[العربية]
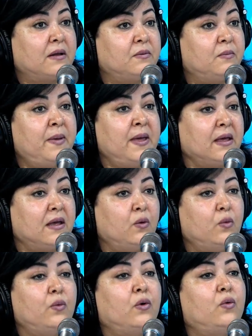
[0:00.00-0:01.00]
باقي
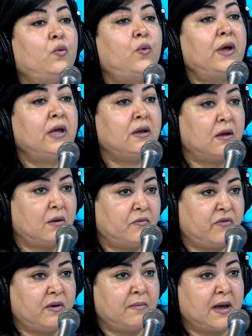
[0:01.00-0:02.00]
وين
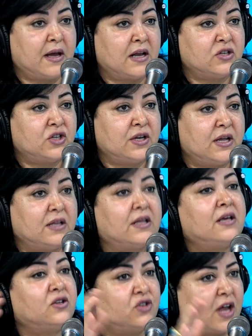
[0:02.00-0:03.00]
في المهرجانات
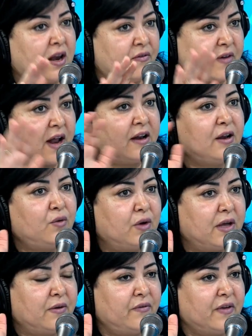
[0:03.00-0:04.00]
اي ان شاء الله فرحني له
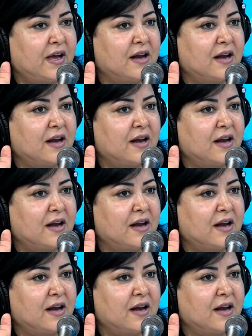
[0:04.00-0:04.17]
في أي.